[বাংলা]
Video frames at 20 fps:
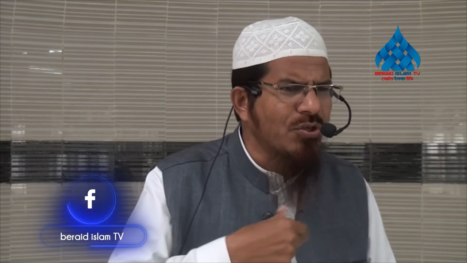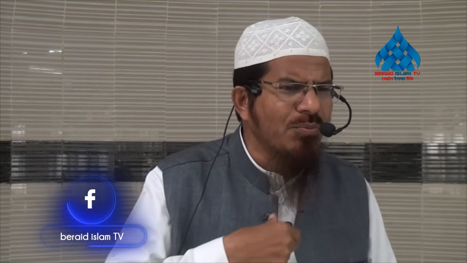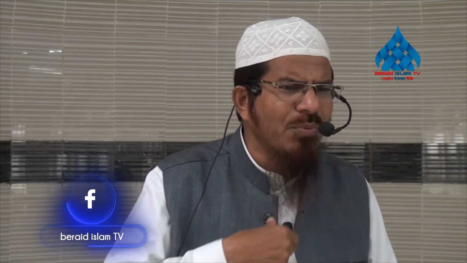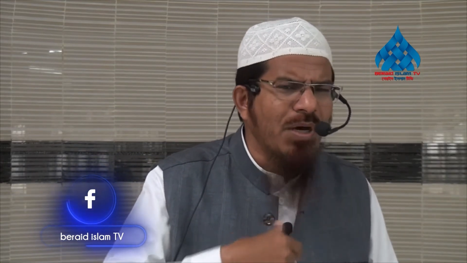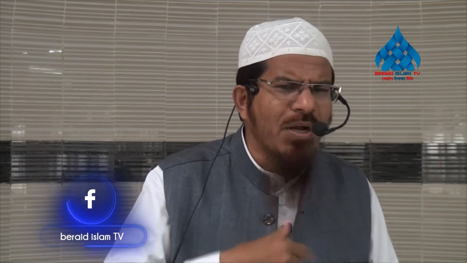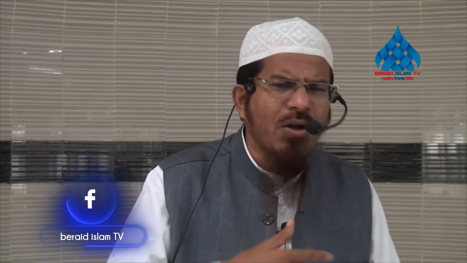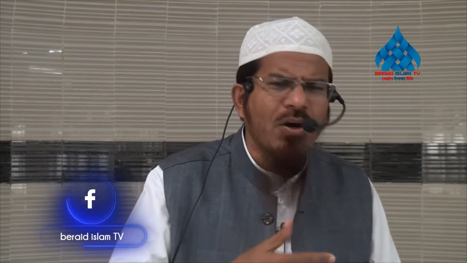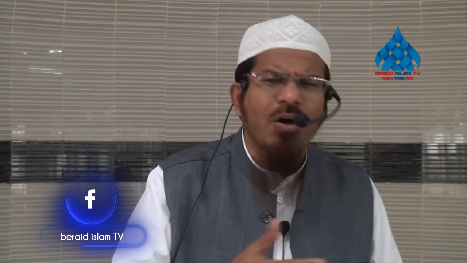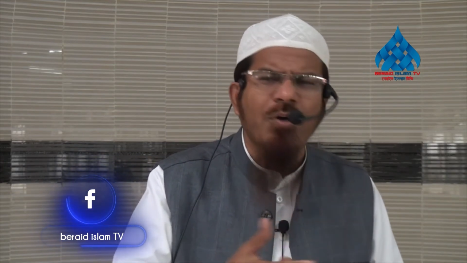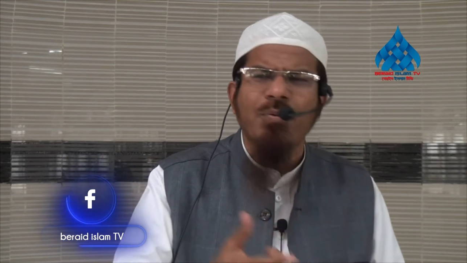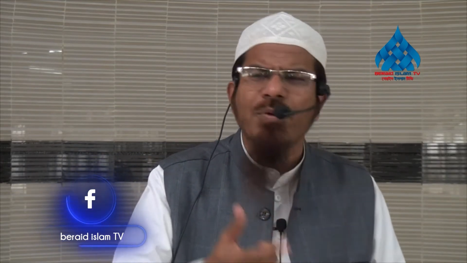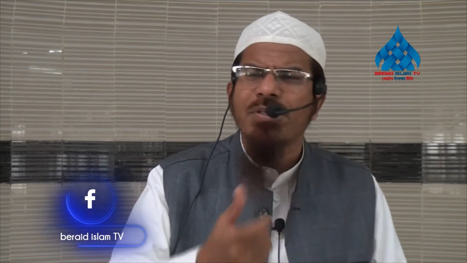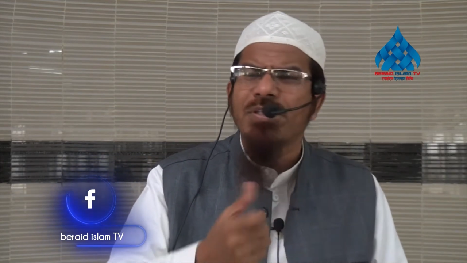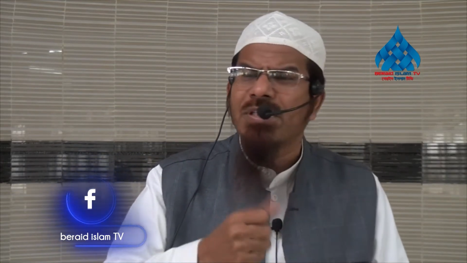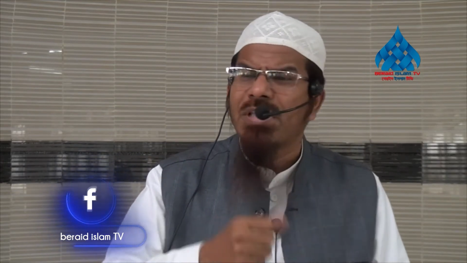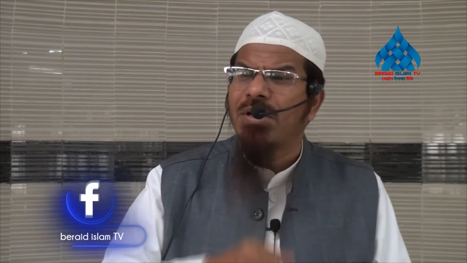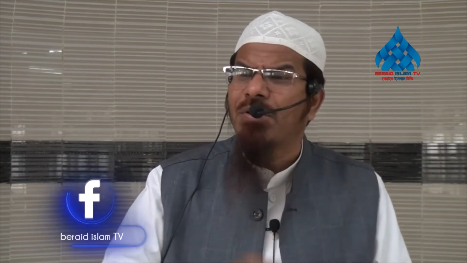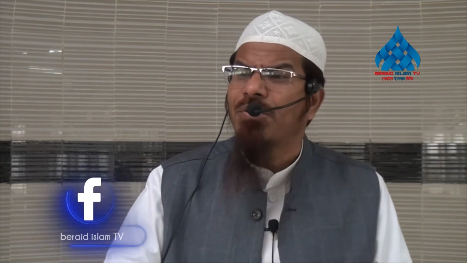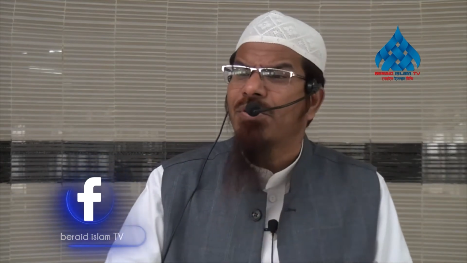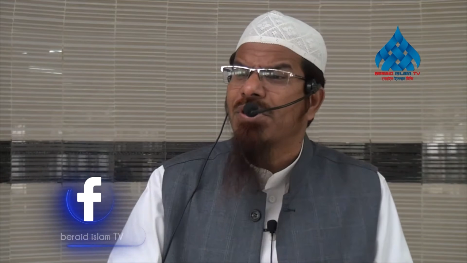তোমারও
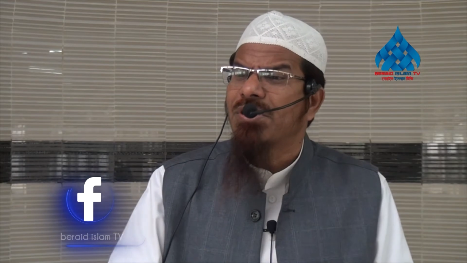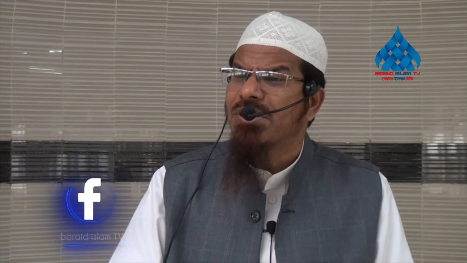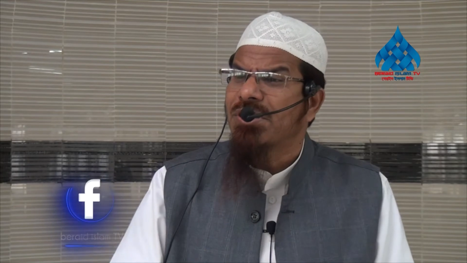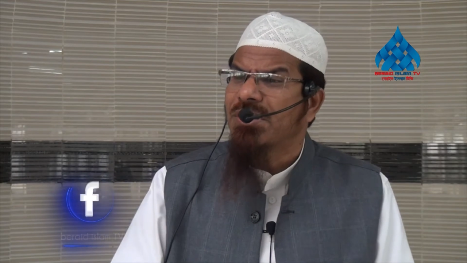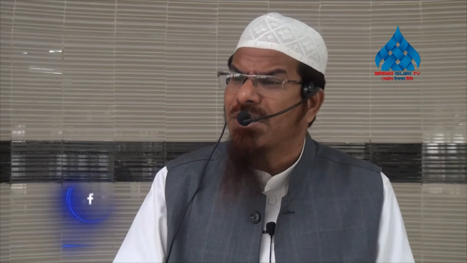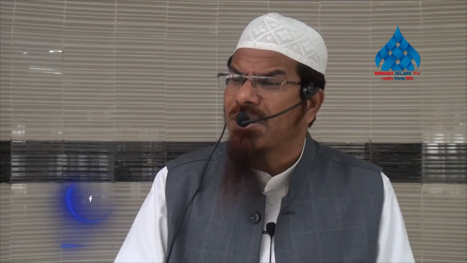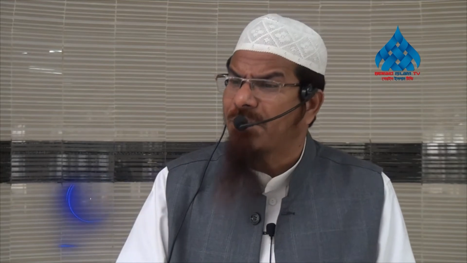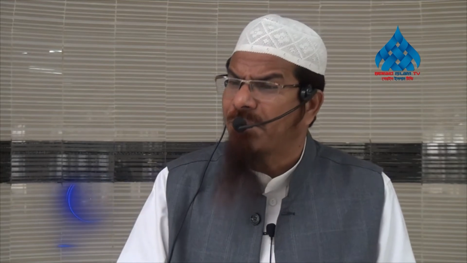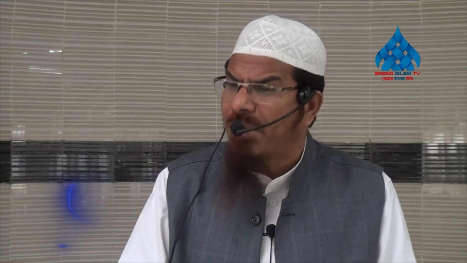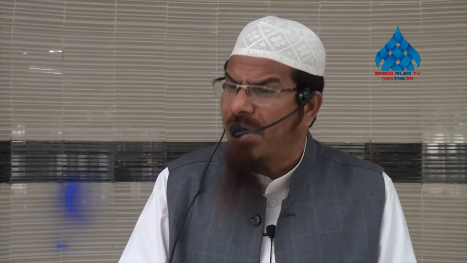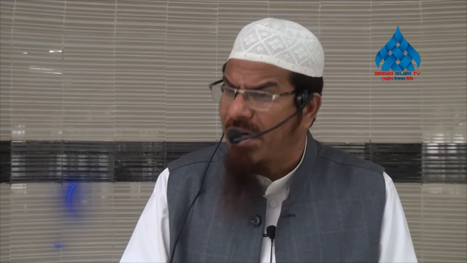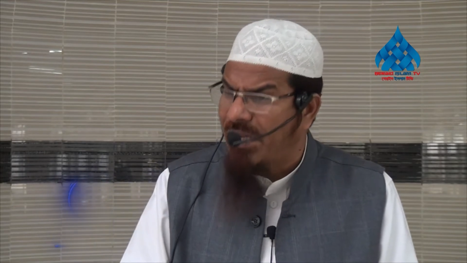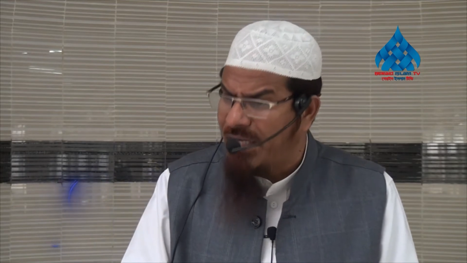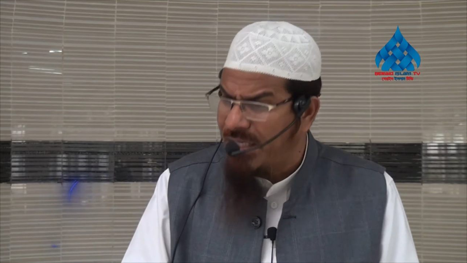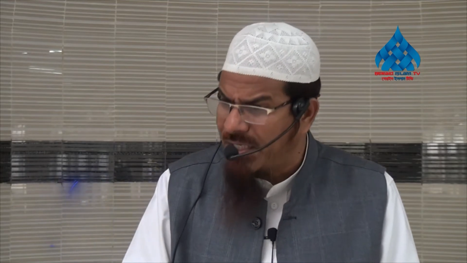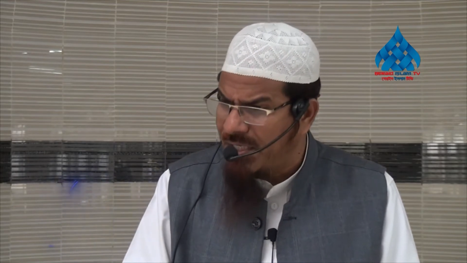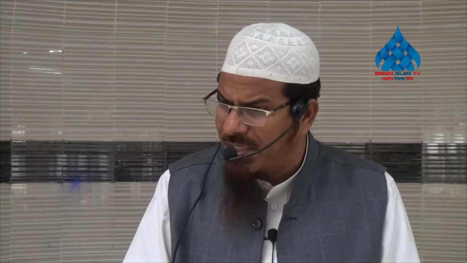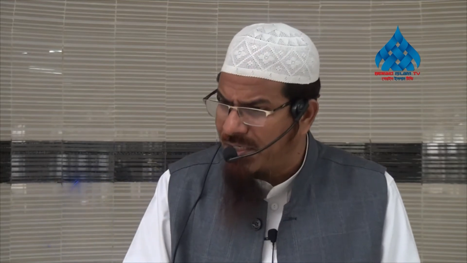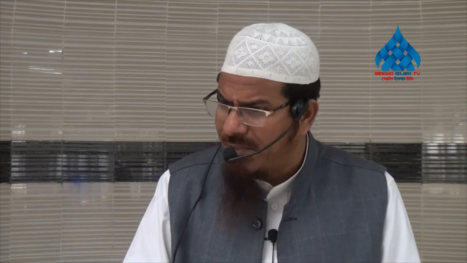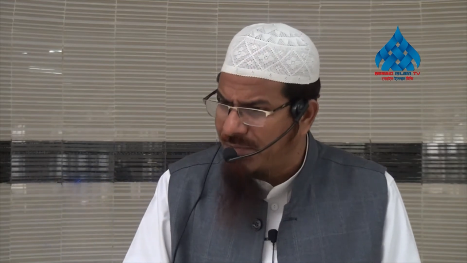অবস্থা হয়ে যেতে
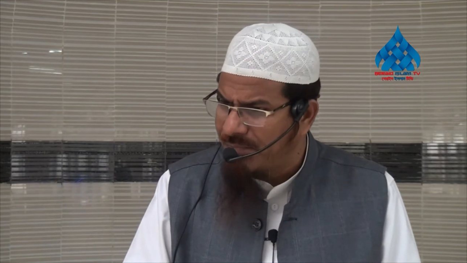পারে